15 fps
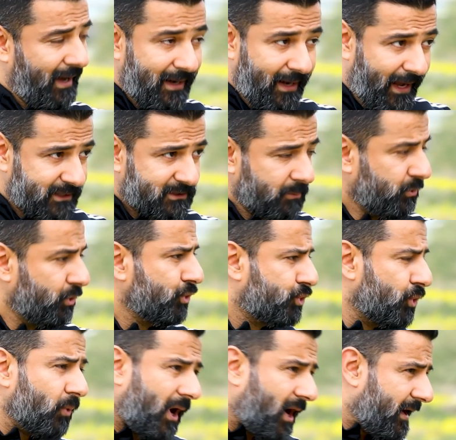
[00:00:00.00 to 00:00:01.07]
على حسب
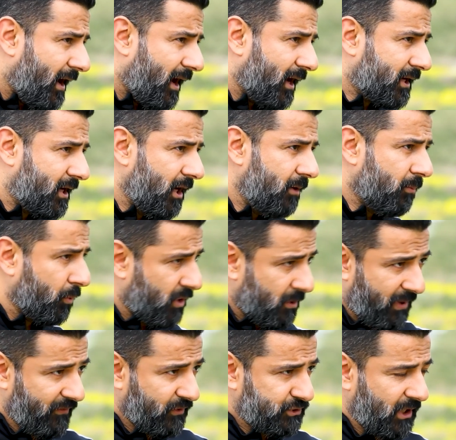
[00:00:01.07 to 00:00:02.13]
شنو انا اكل
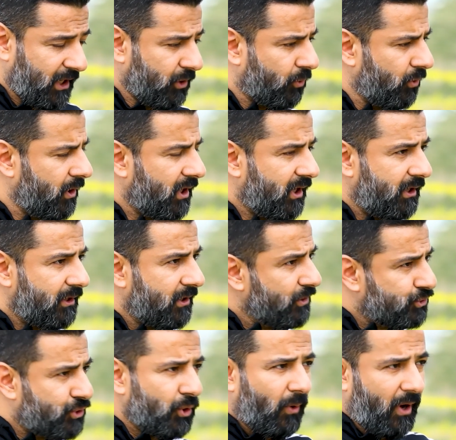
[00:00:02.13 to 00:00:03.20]
ممكن البعض يسال يقول
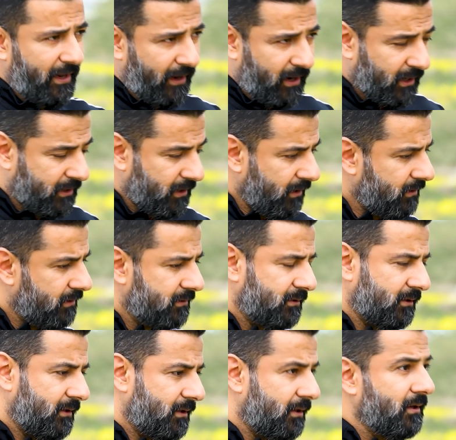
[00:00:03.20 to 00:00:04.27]
شنو انا اكل
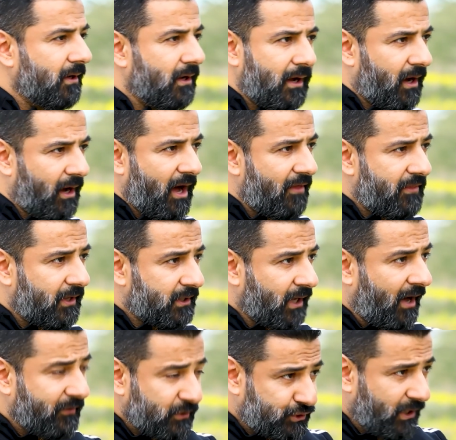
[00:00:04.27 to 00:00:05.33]
هذا
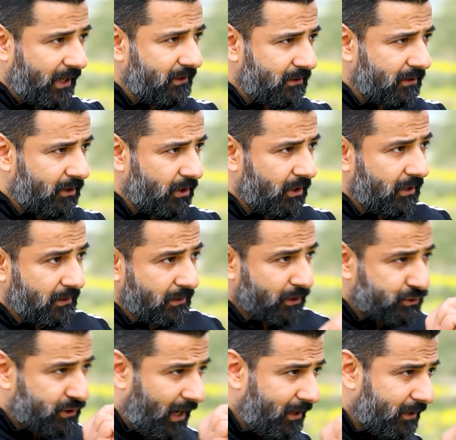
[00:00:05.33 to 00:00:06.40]
هذا الشيء
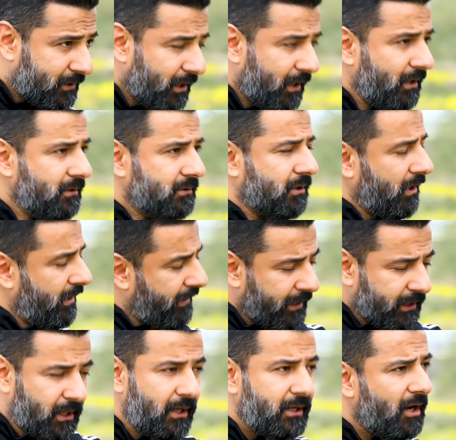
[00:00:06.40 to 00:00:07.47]
يرجع لك انت
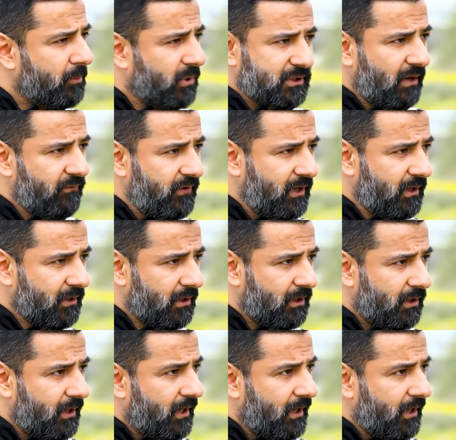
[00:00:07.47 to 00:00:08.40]
لان كلنا مختلفين